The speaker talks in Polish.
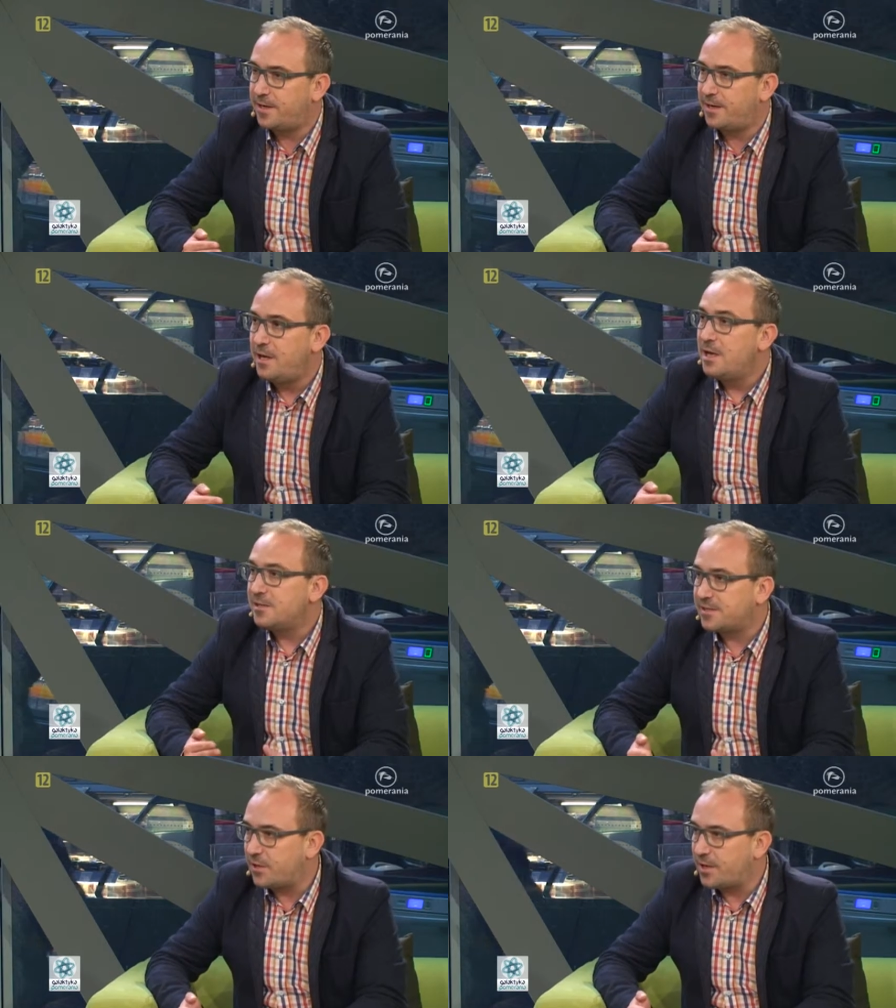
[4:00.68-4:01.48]
na
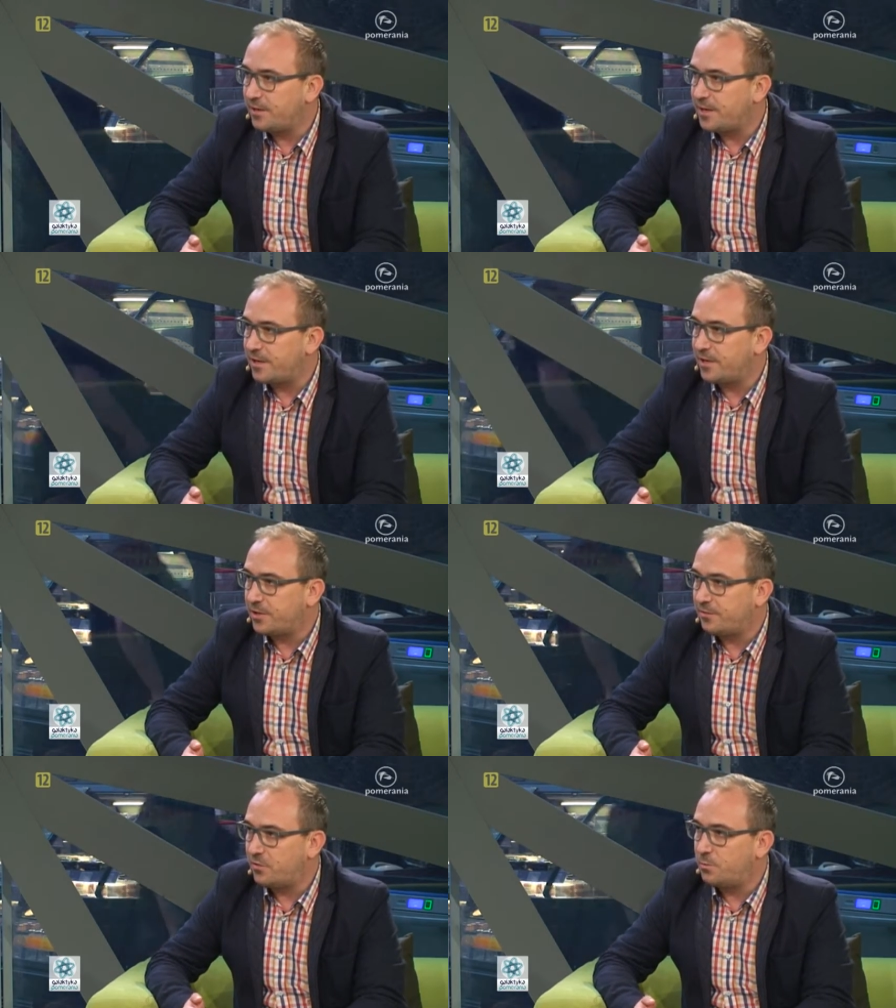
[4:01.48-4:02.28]
stronę
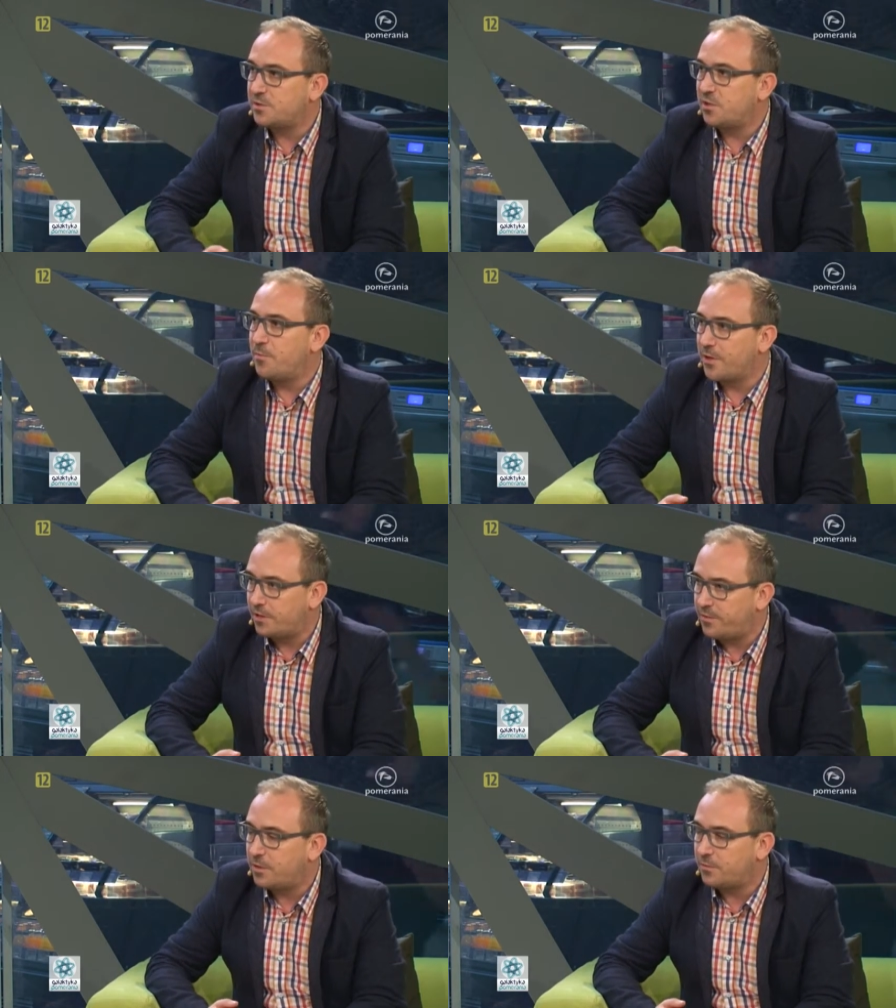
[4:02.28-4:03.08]
internetową Muzeum
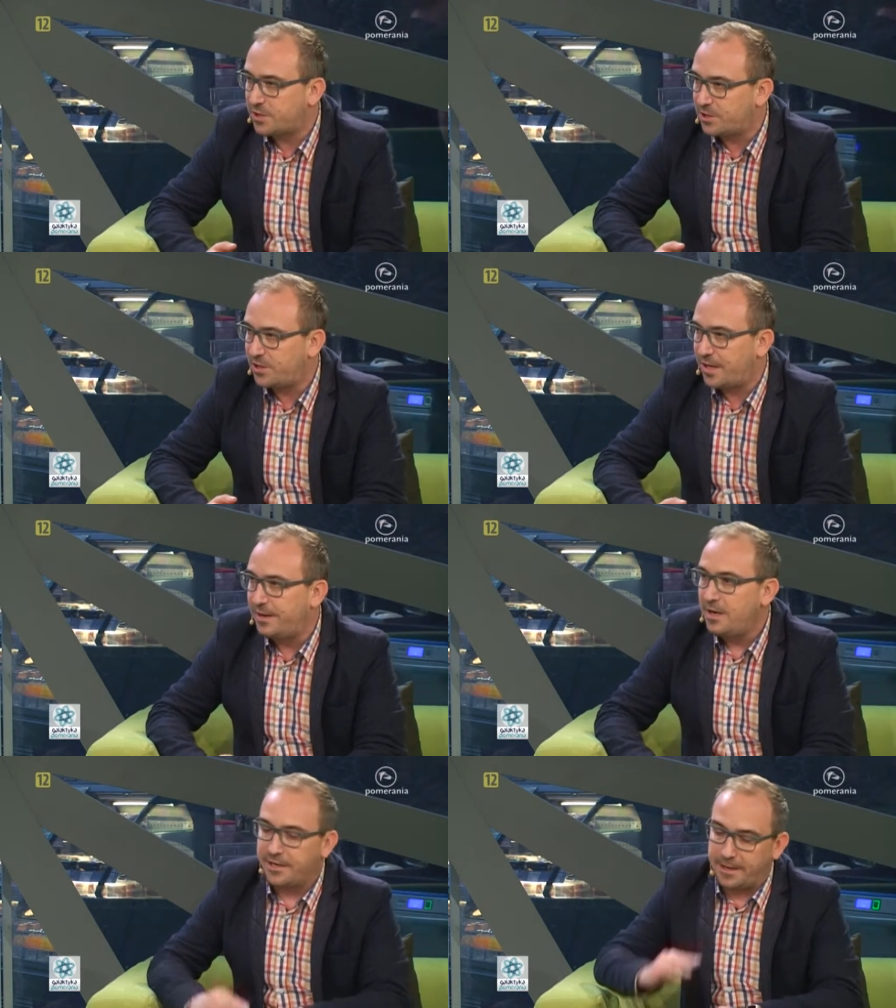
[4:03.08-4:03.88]
Narodowego w Szczecinie.
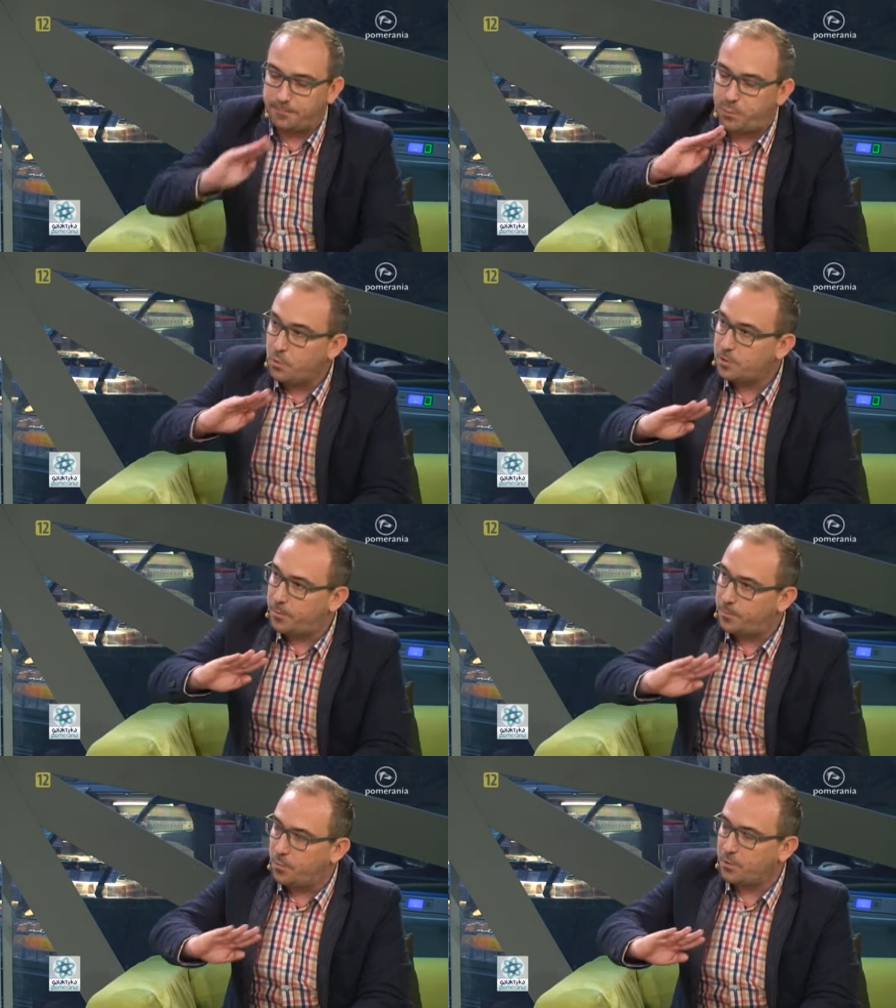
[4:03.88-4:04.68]
Tam punkt
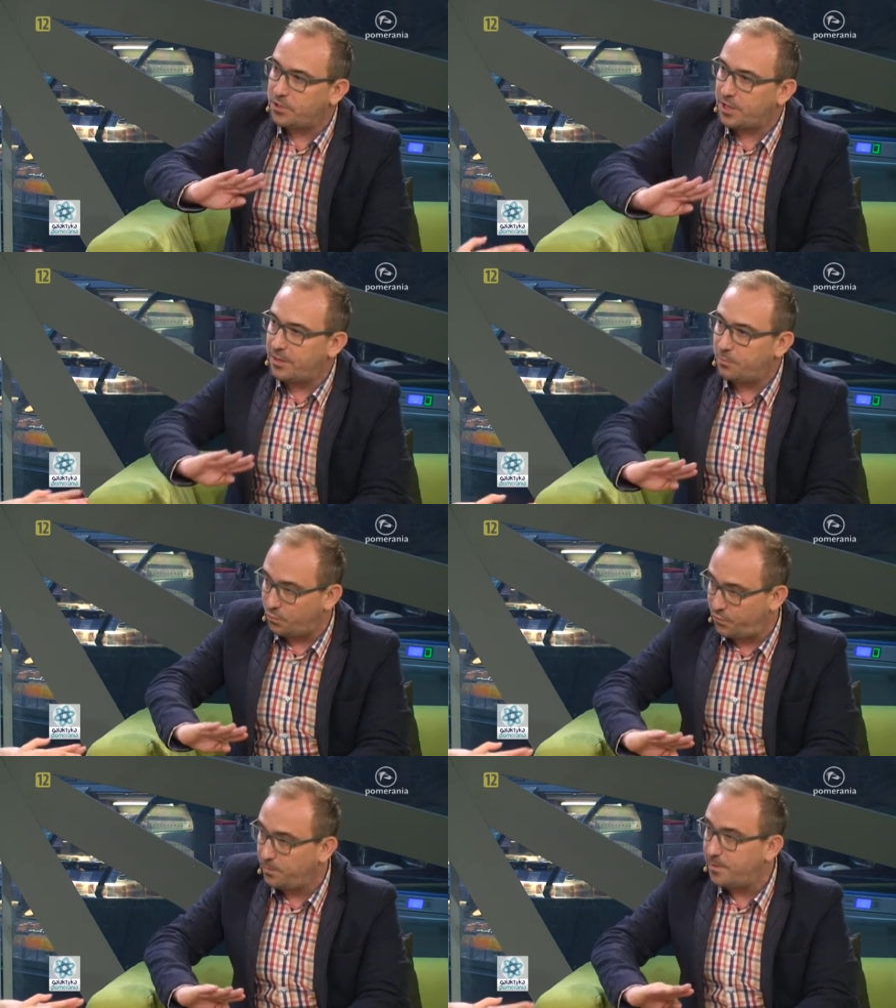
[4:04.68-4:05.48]
po punkcie
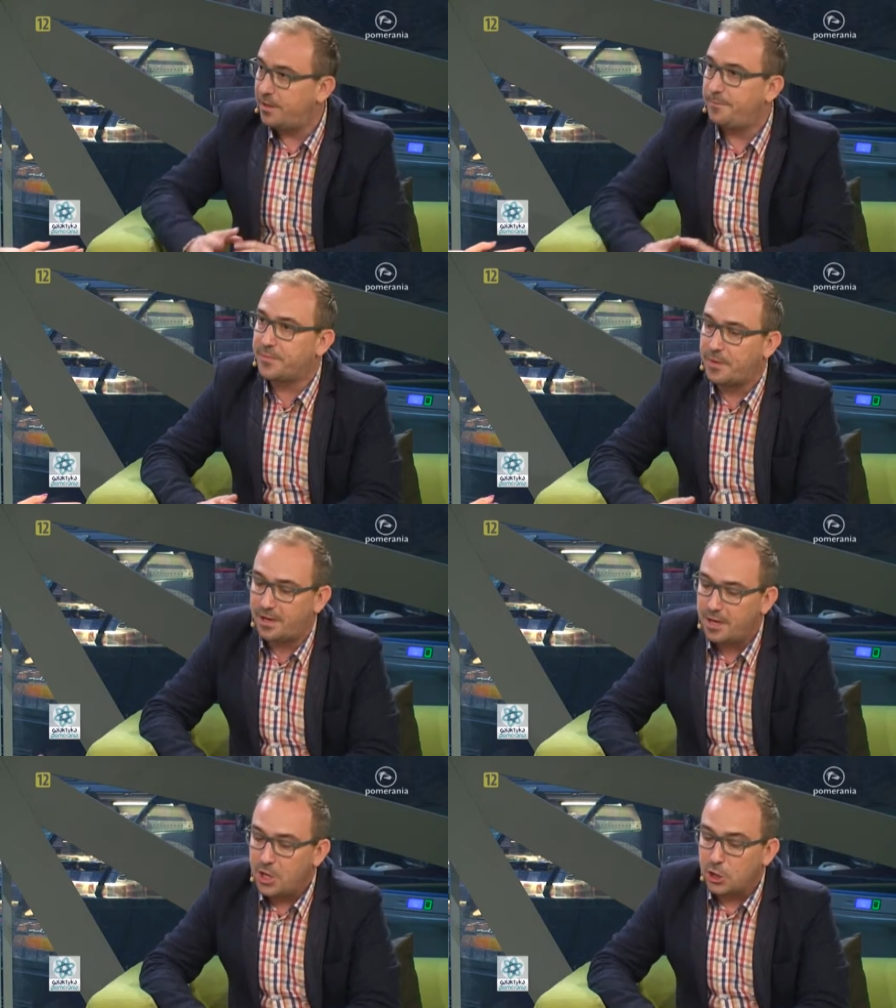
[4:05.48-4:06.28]
mówimy
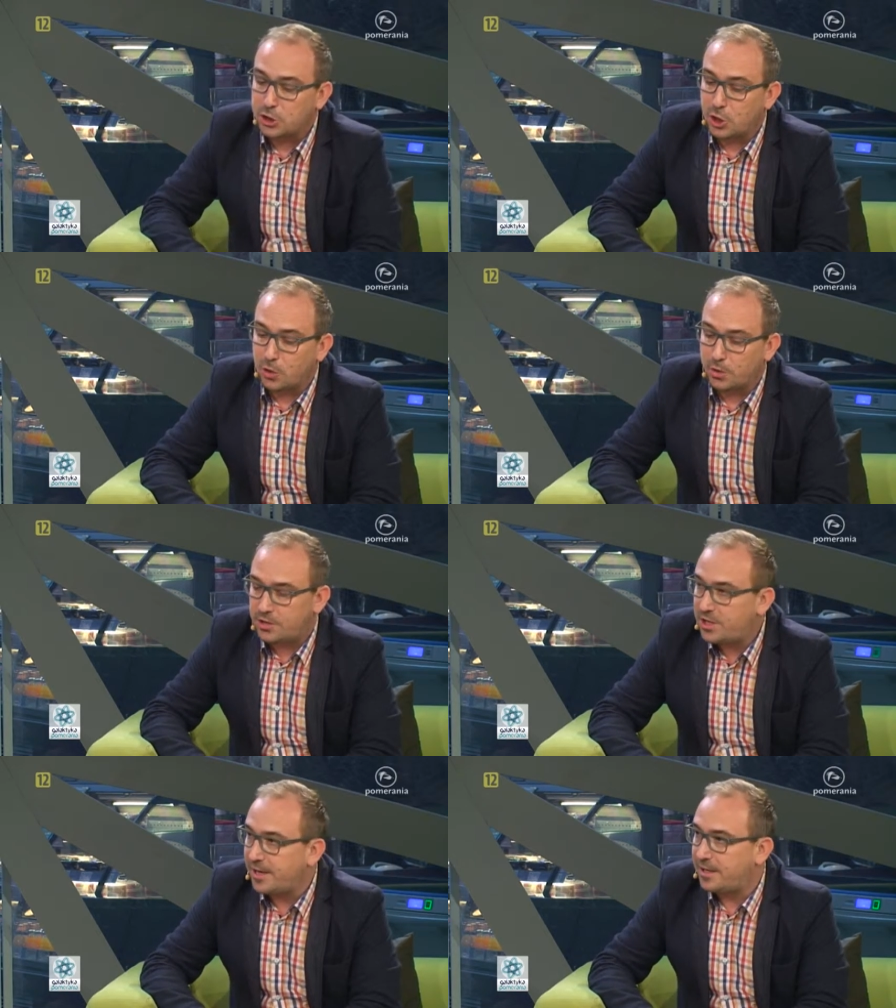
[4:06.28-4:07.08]
informacje. co,
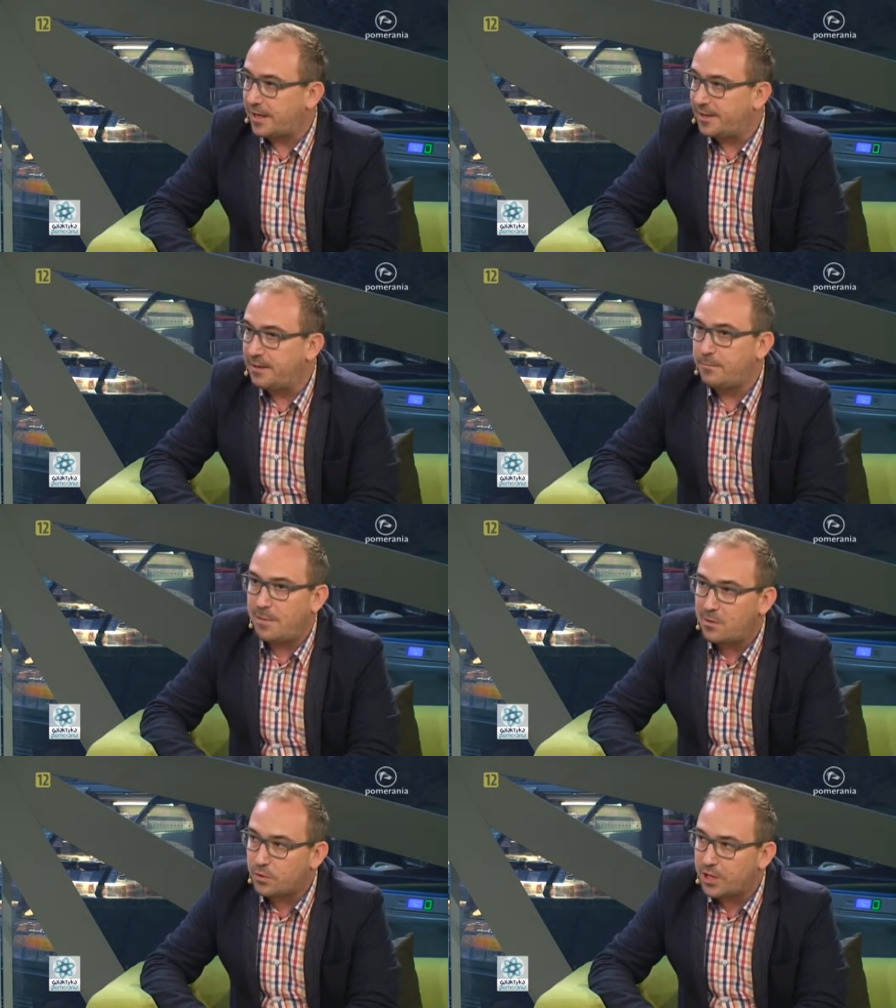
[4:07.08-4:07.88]
gdzie, kiedy.
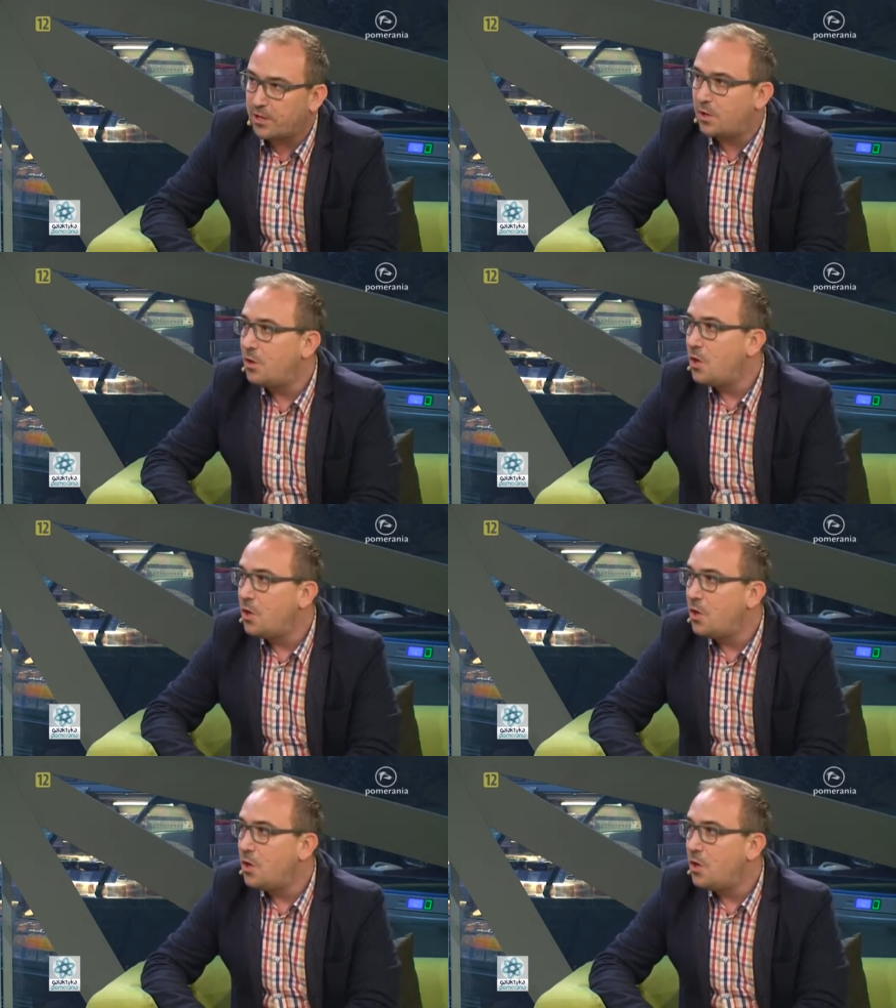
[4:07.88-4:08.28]
Mało tego,